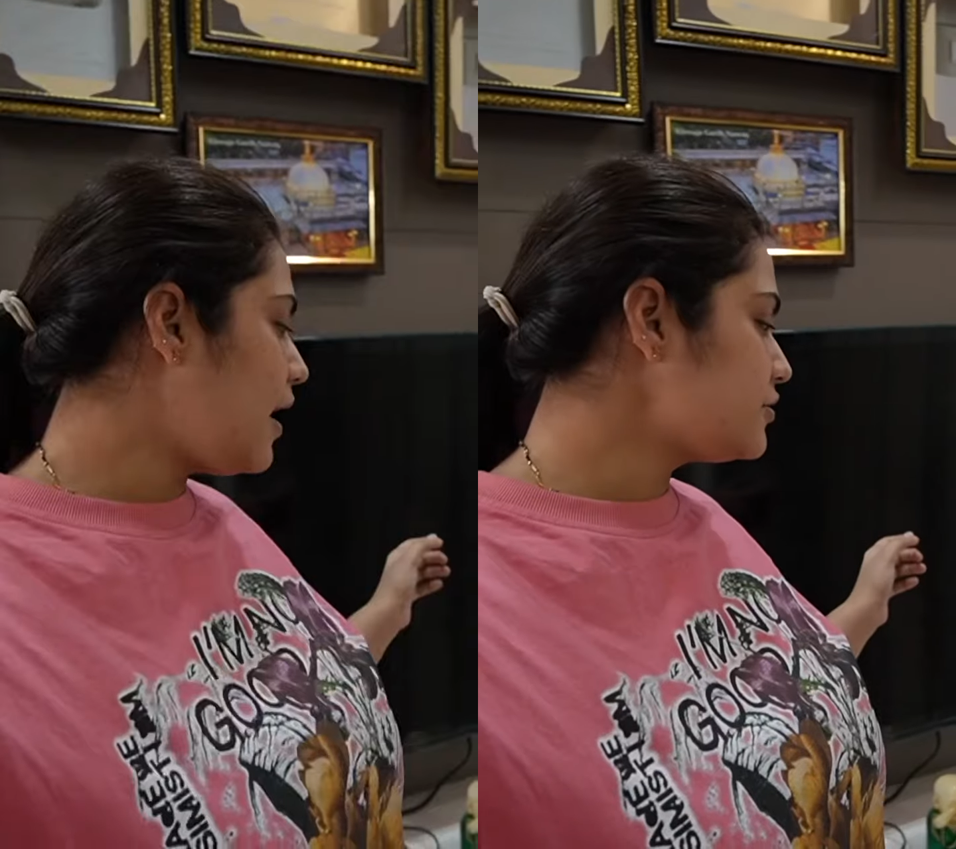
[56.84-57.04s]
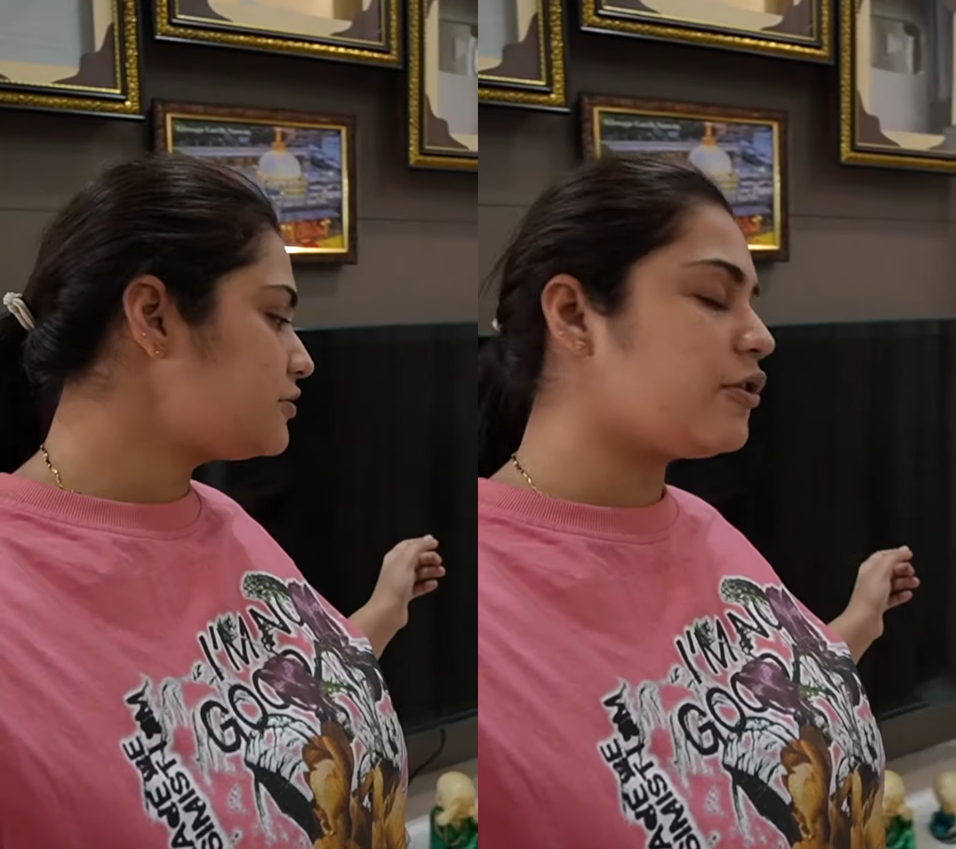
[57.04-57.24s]

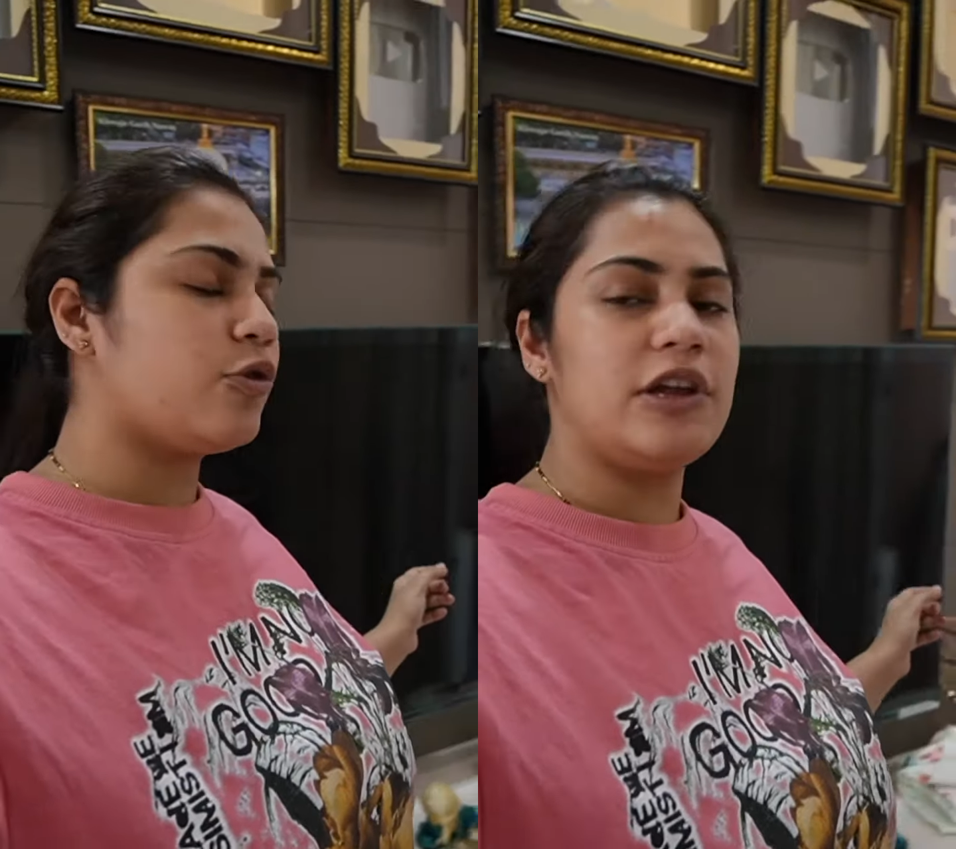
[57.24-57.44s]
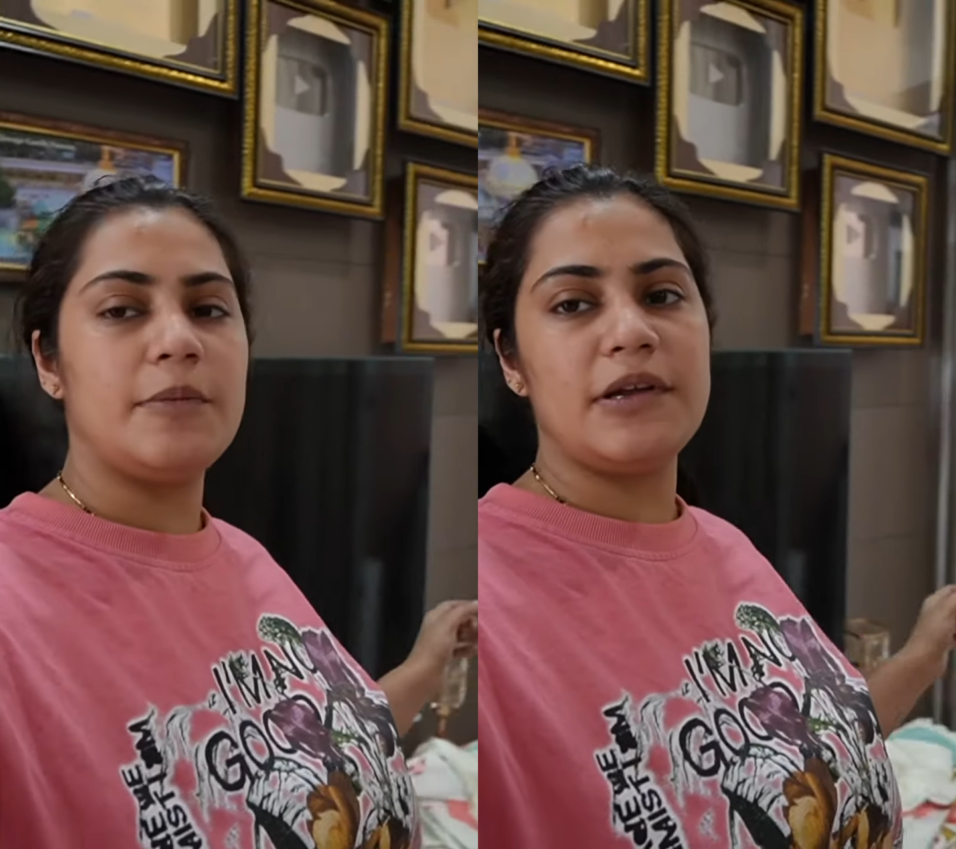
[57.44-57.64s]
आज ना
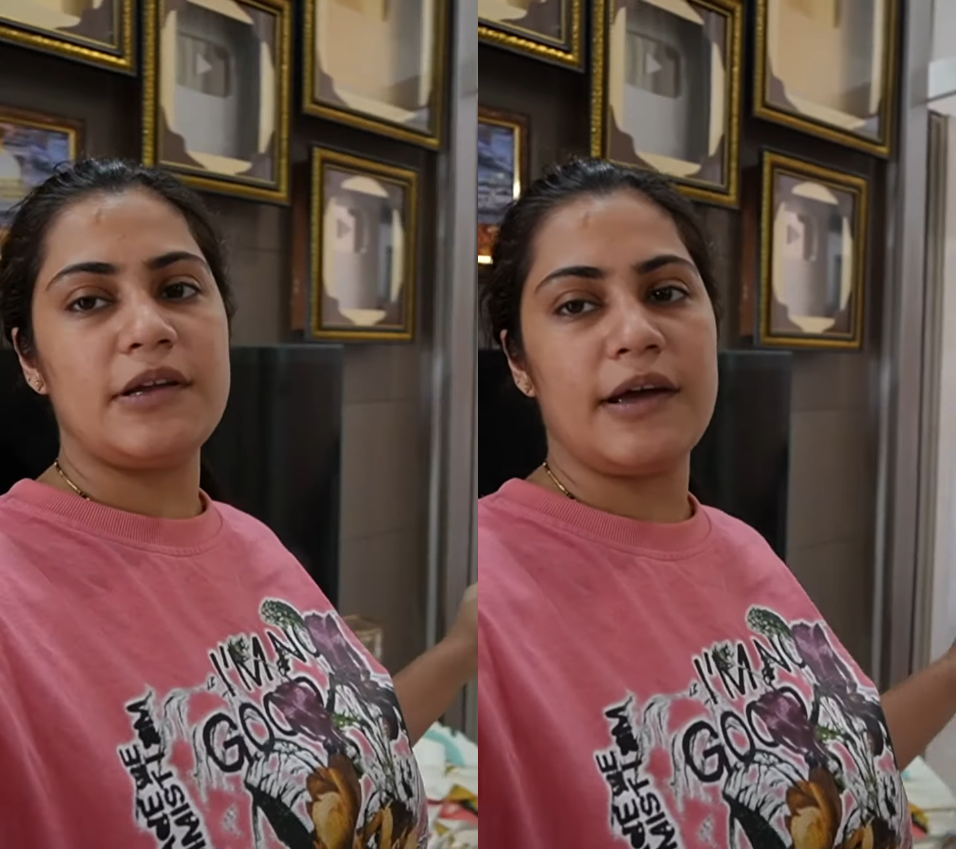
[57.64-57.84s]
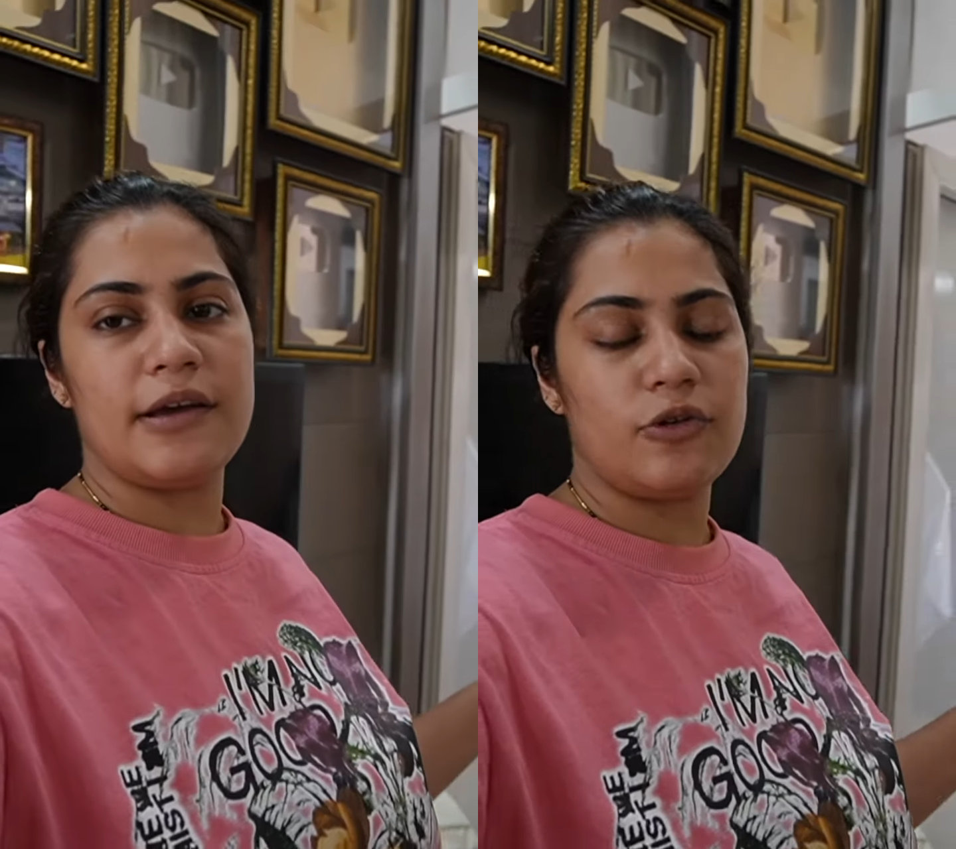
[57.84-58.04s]
रोली भी नहीं
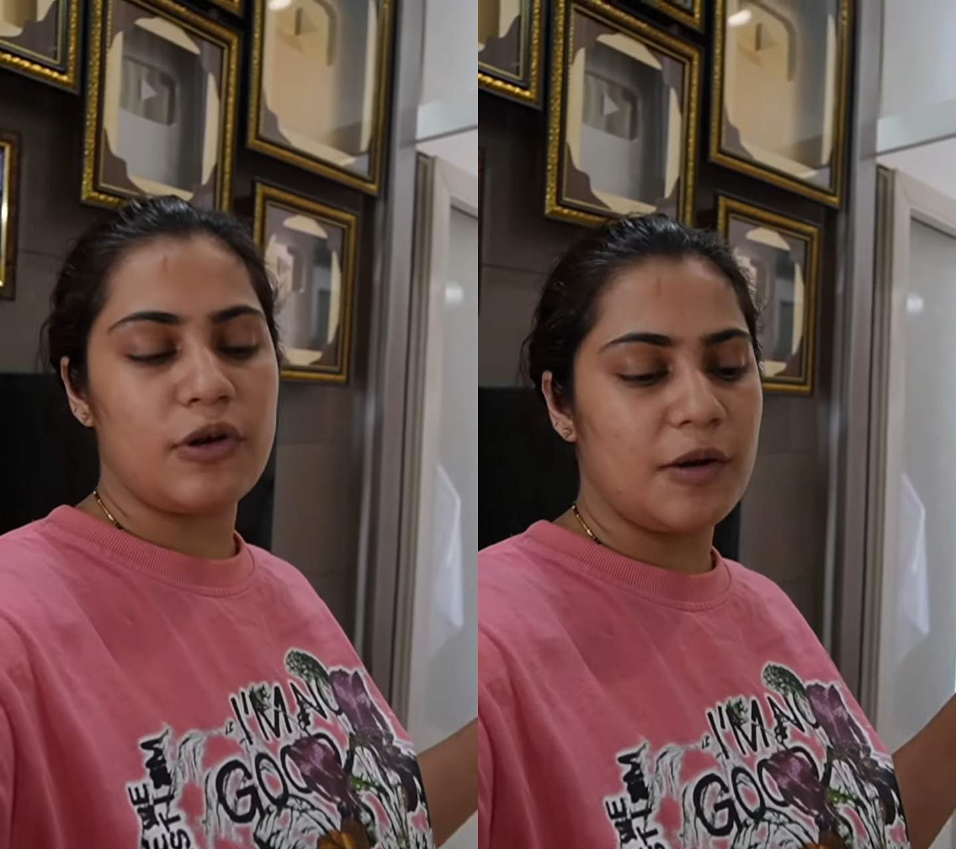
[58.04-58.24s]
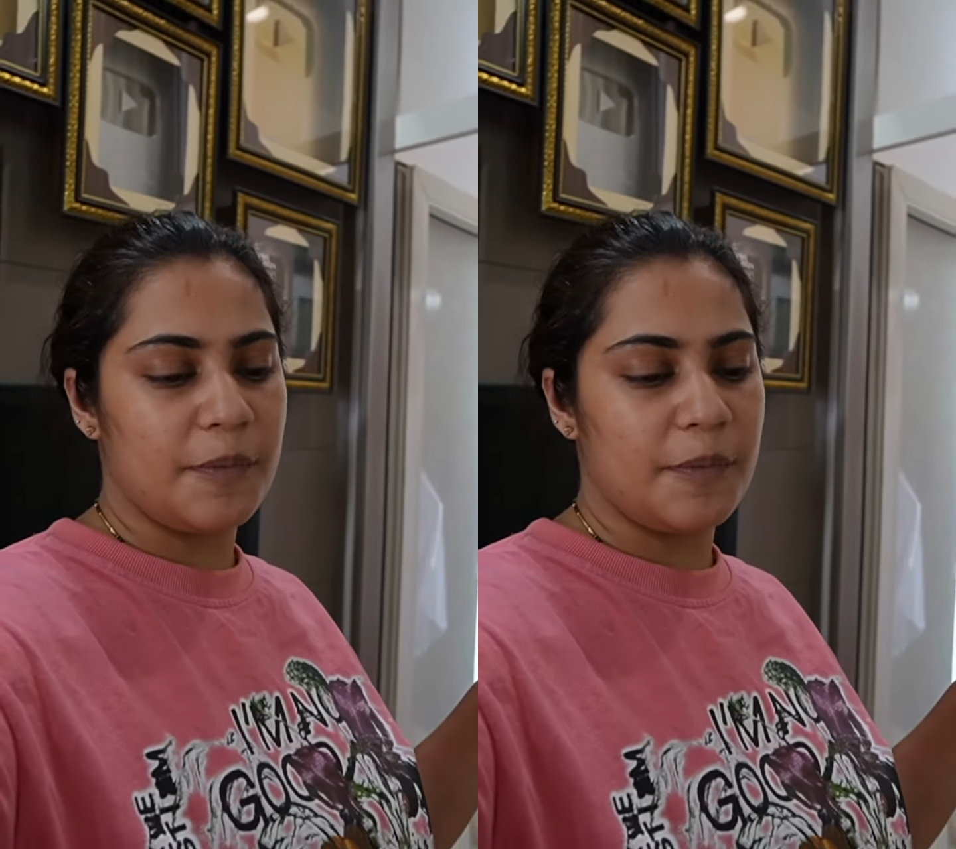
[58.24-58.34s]
आई है तो घर